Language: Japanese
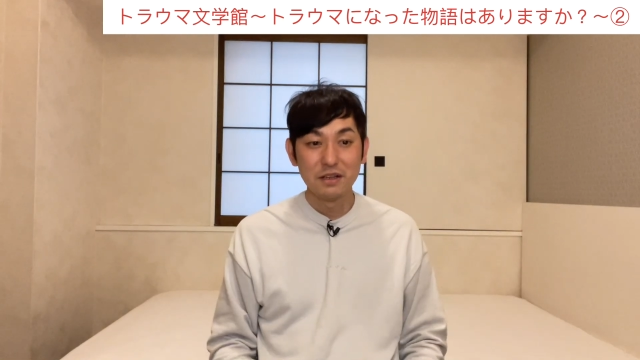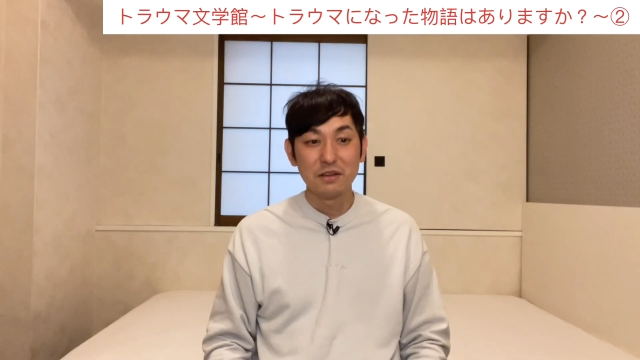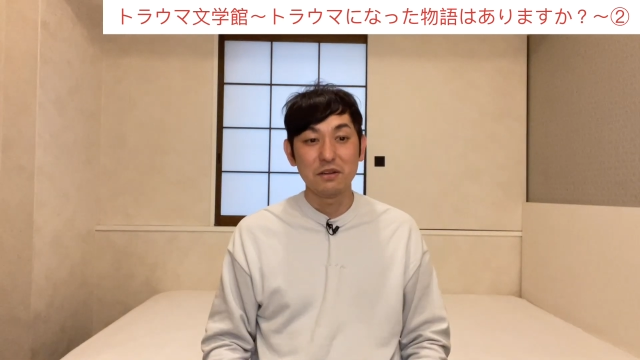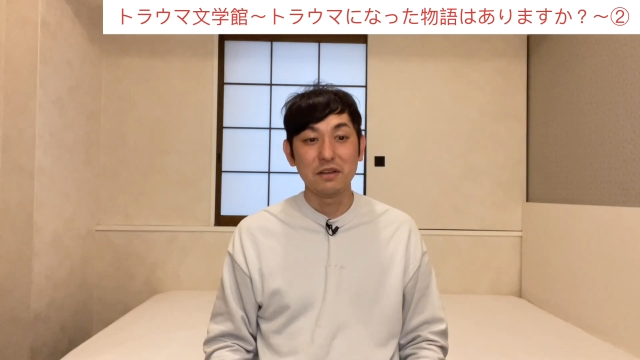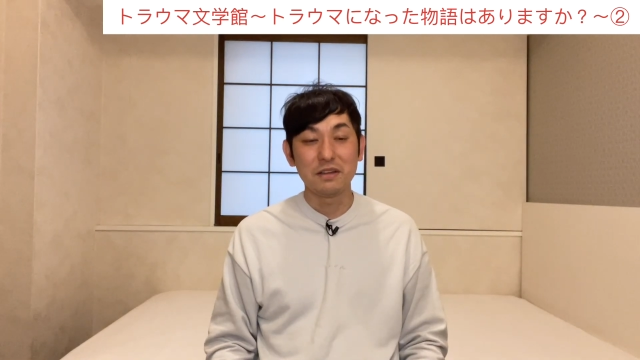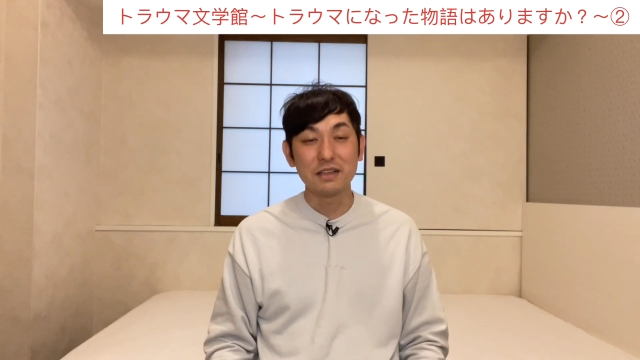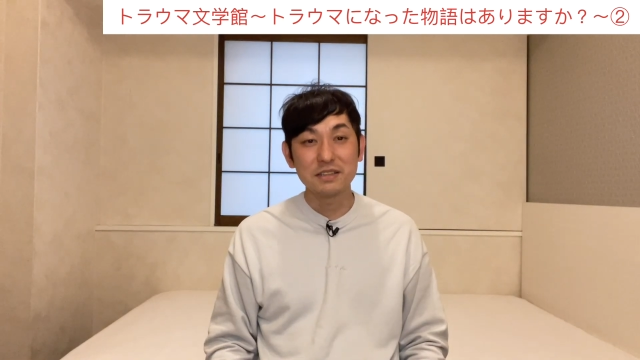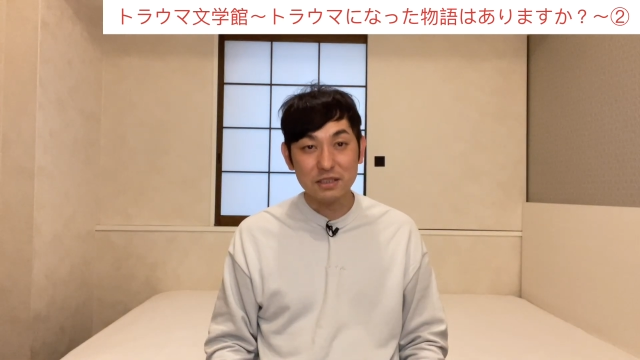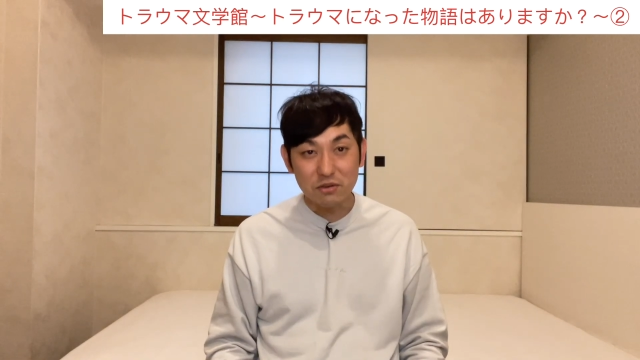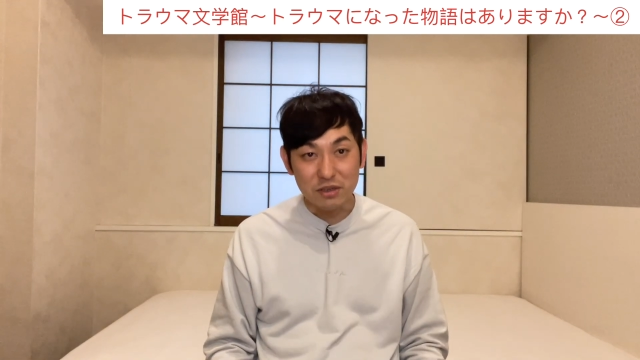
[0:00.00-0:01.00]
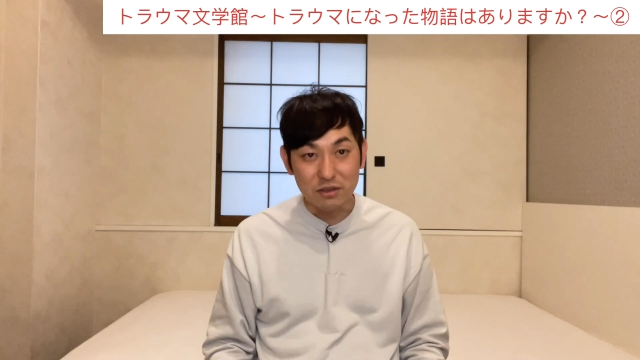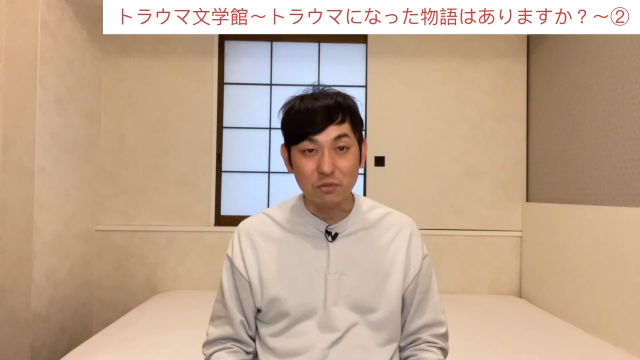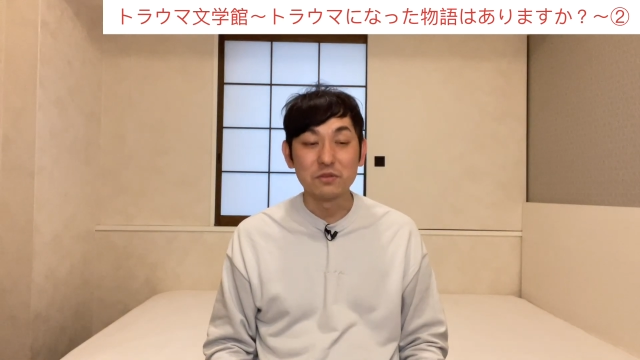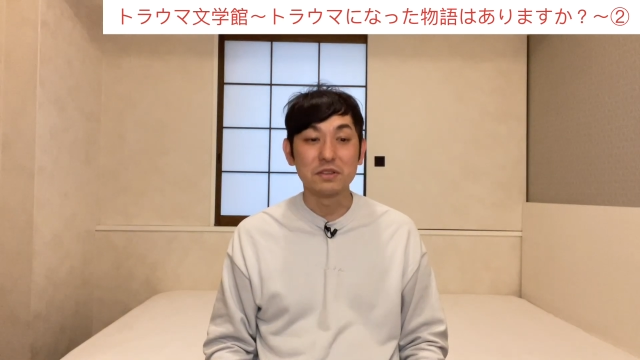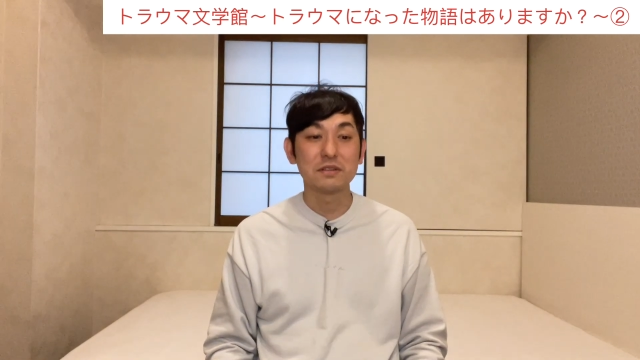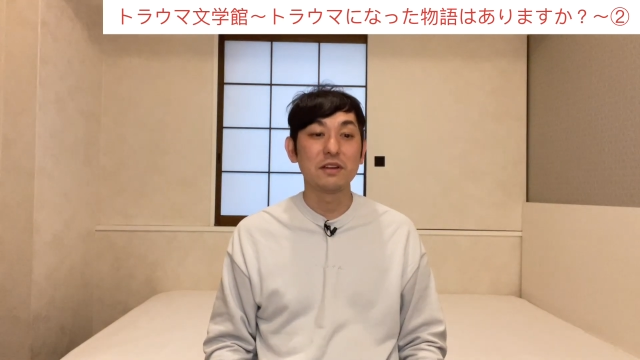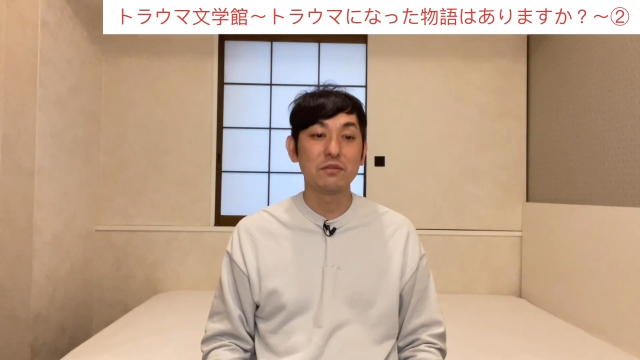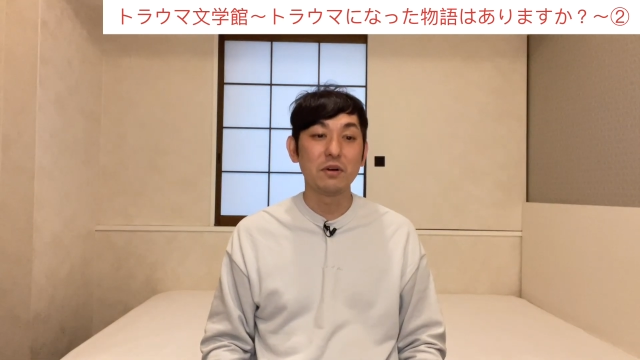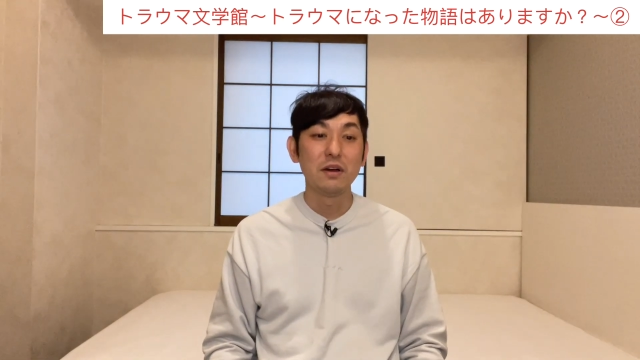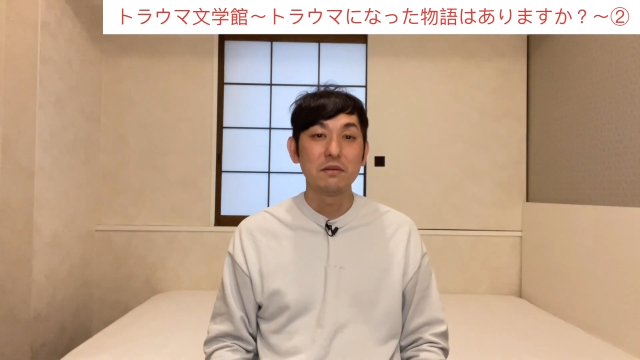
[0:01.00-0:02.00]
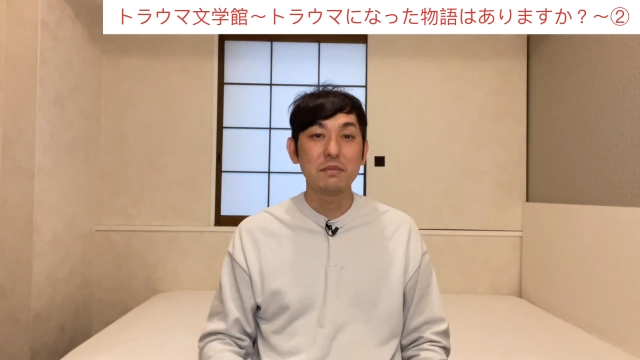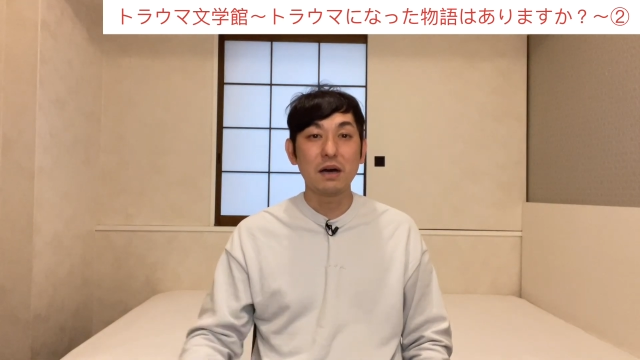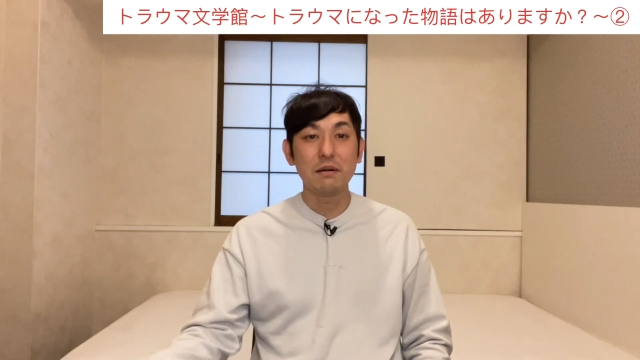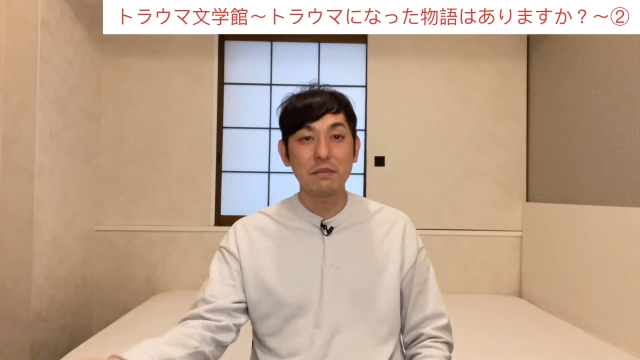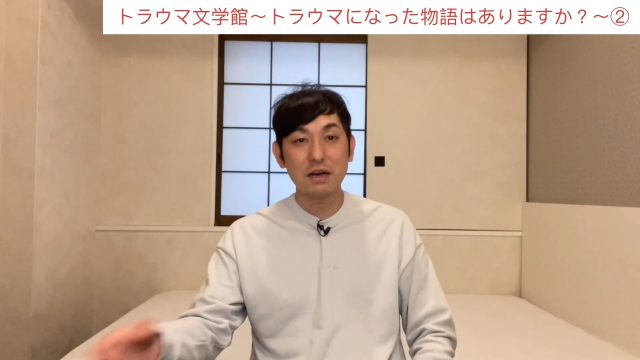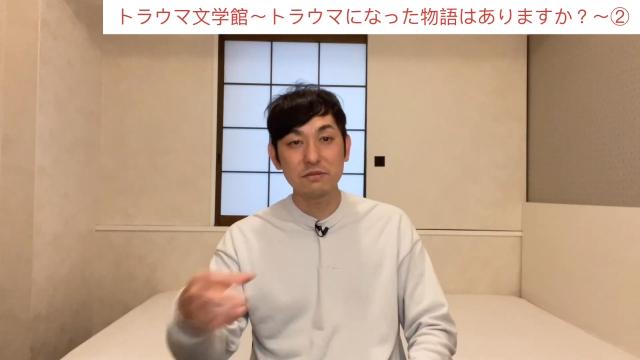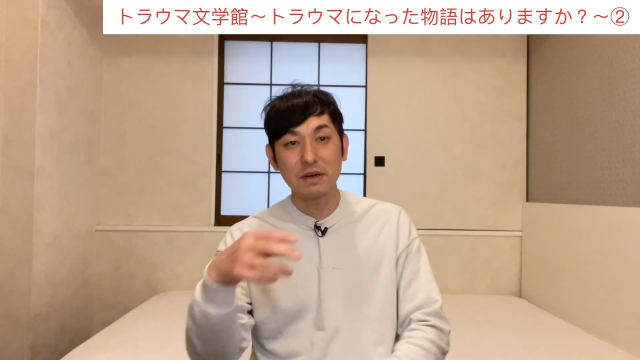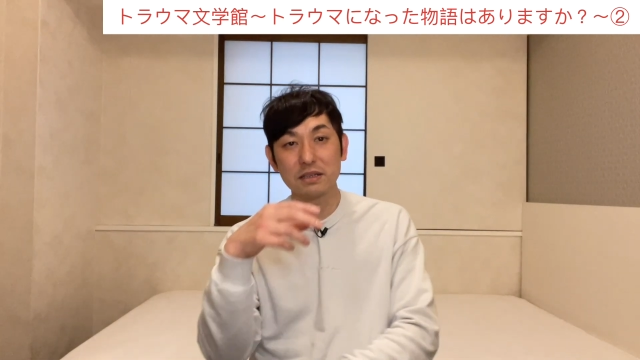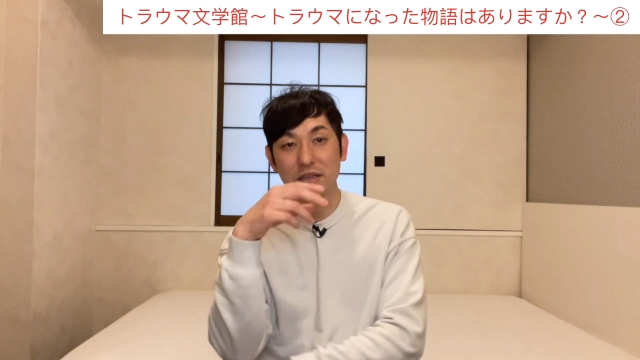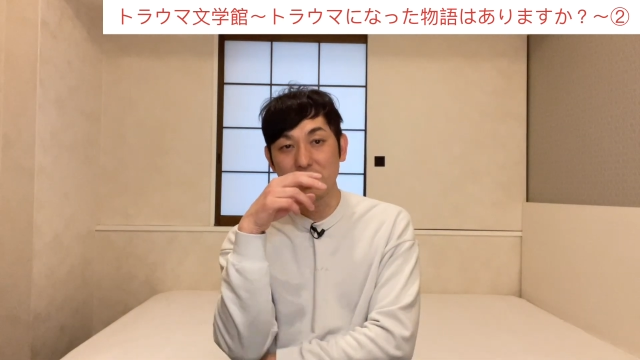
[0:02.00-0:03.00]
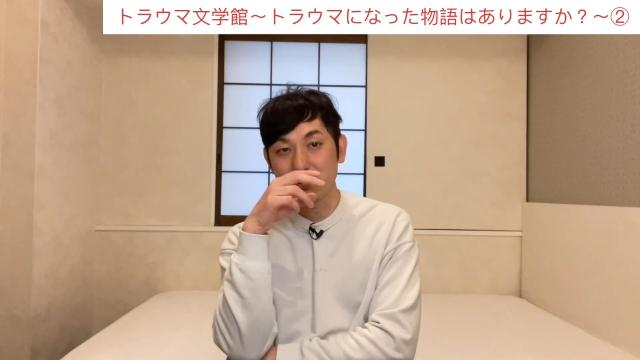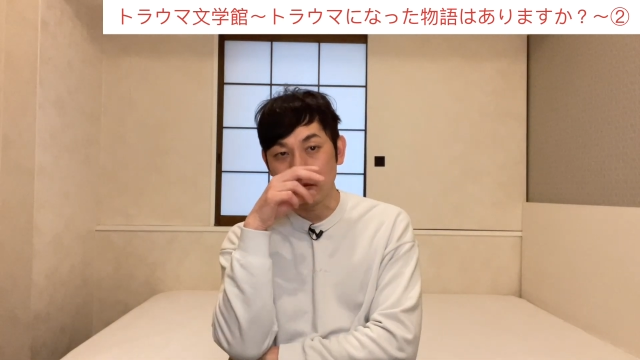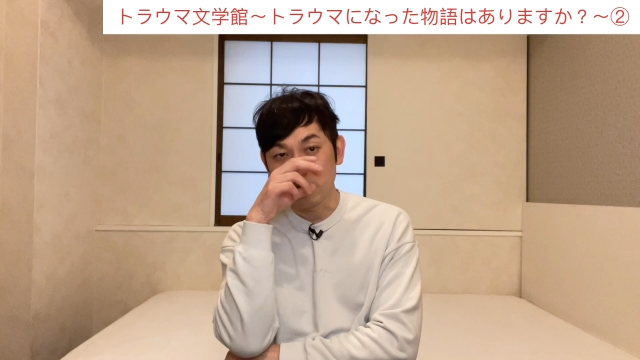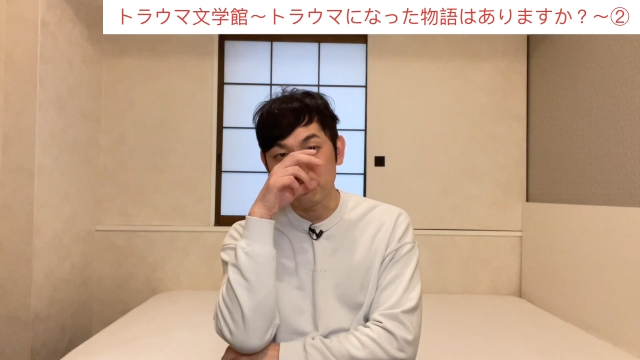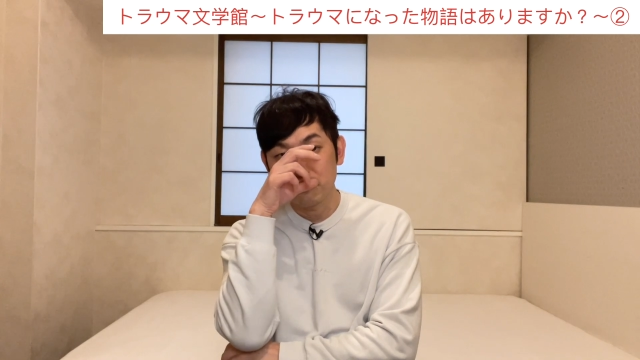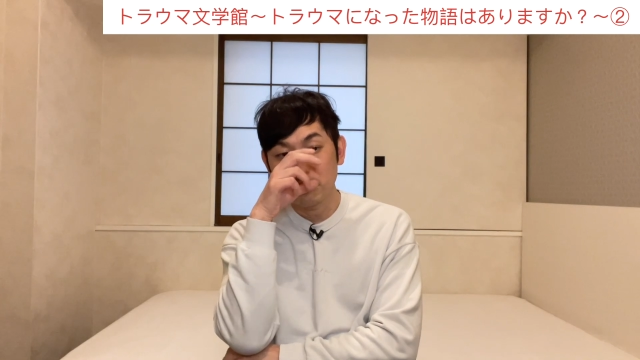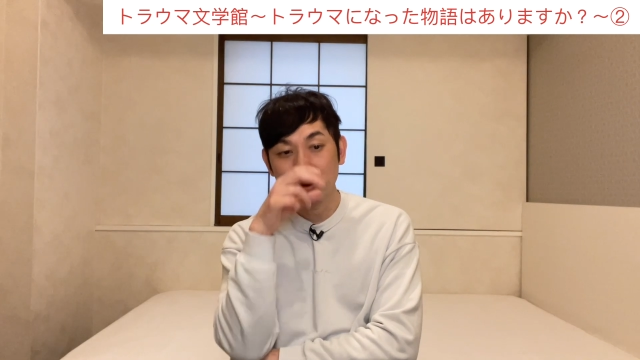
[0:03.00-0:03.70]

えー、なんじゃそれって思うんですけれども、まあ、あるバーでねこ